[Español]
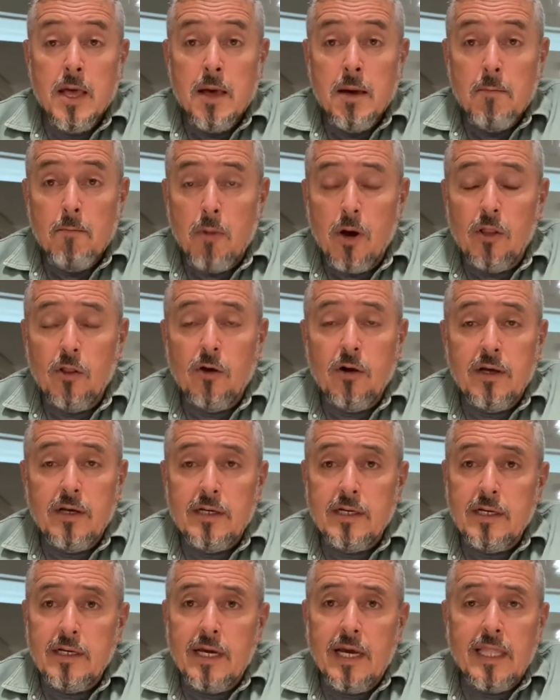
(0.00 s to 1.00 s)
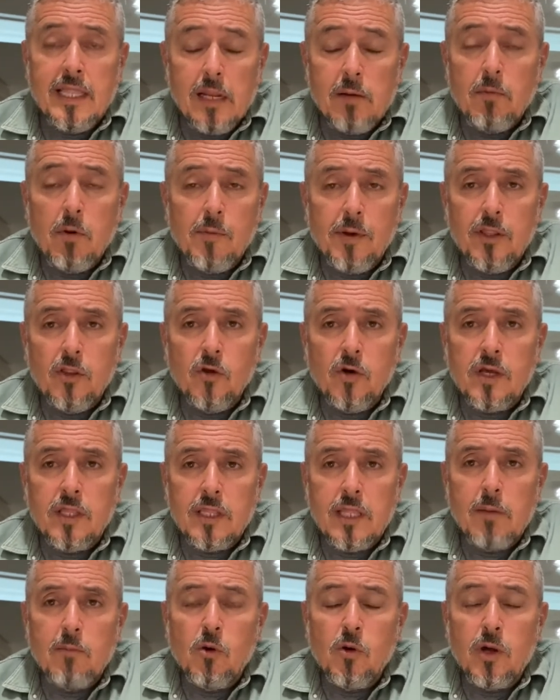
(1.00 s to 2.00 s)
Bueno, en el momento que
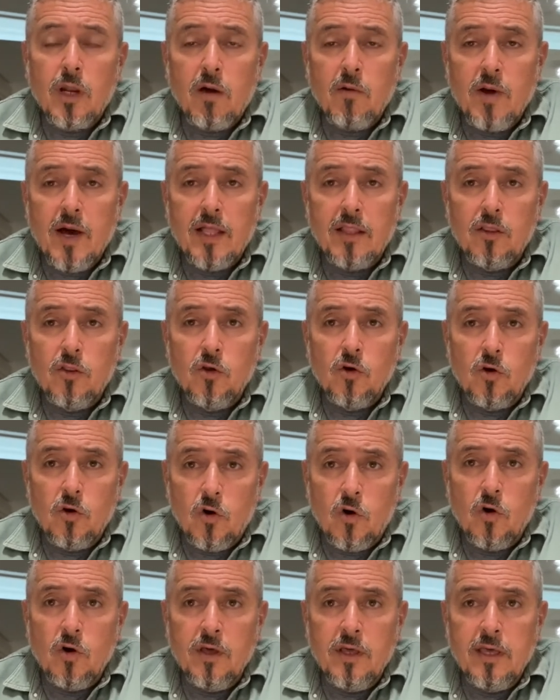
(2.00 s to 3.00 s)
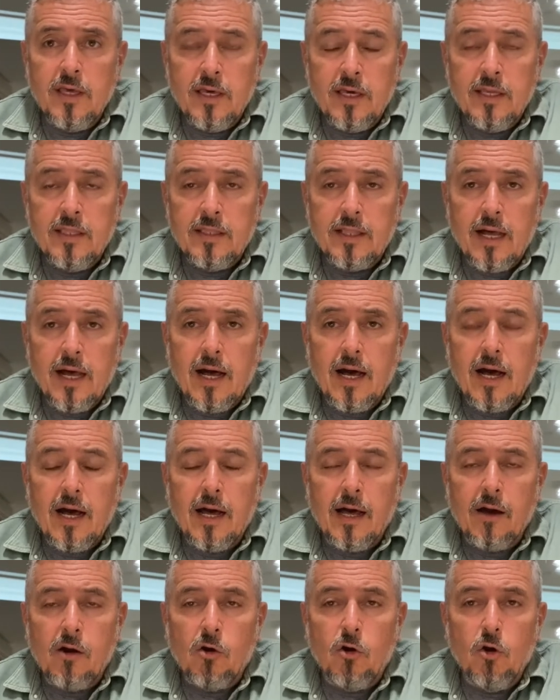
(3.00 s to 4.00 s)
estamos grabando hoy
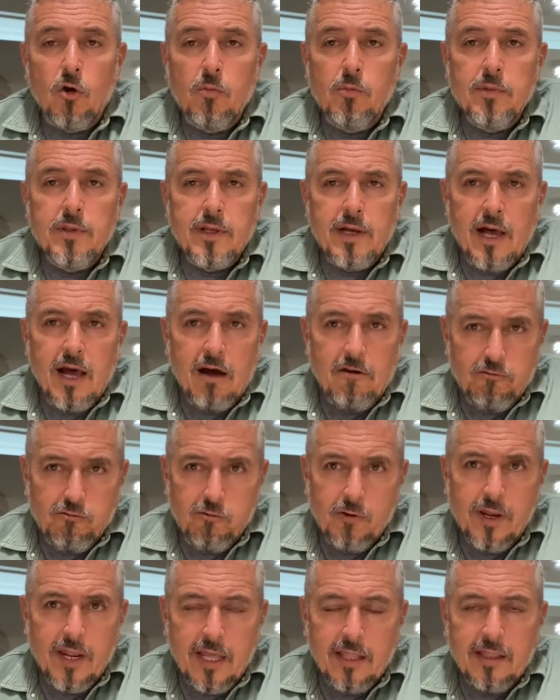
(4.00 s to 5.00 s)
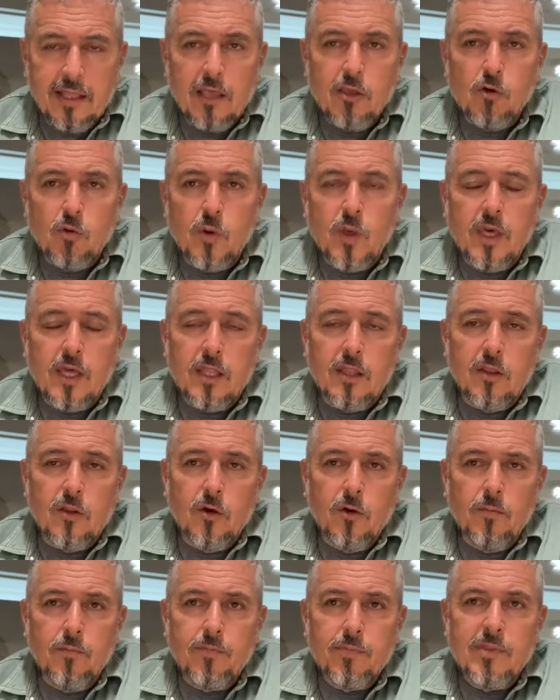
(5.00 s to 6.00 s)
esta columna, afuera está
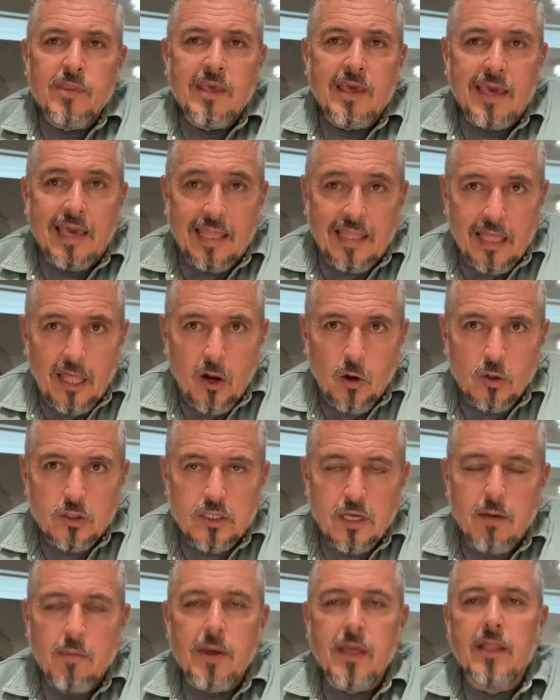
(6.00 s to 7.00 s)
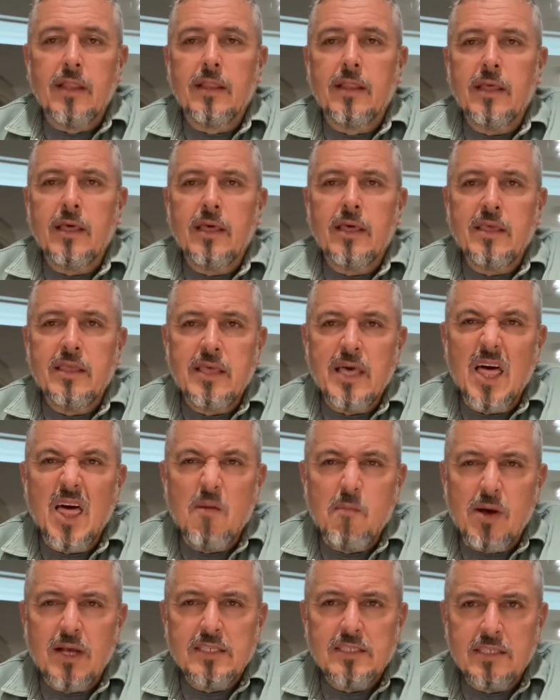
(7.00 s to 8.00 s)
lloviendo generosamente y
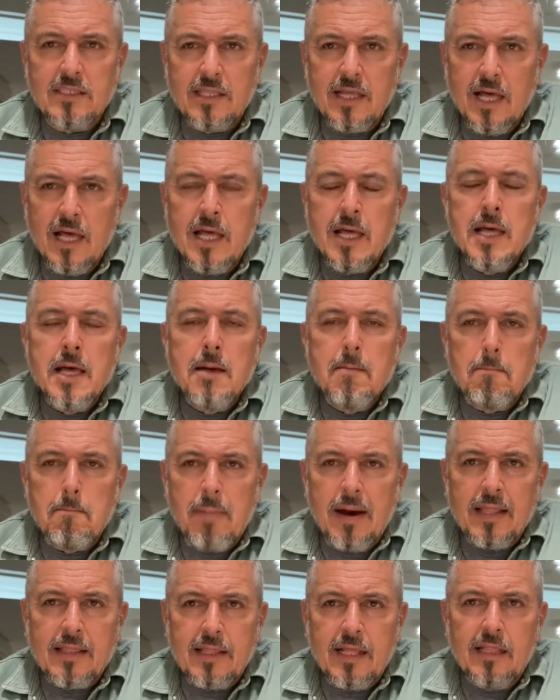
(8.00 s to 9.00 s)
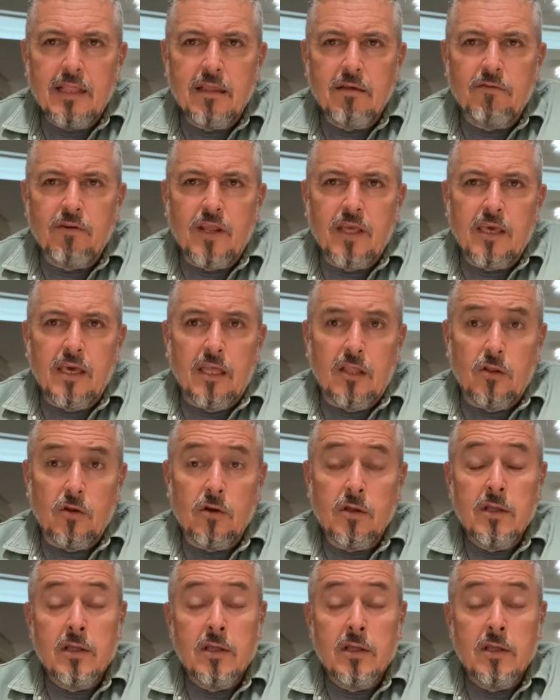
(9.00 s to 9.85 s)
además está bastante fresquito.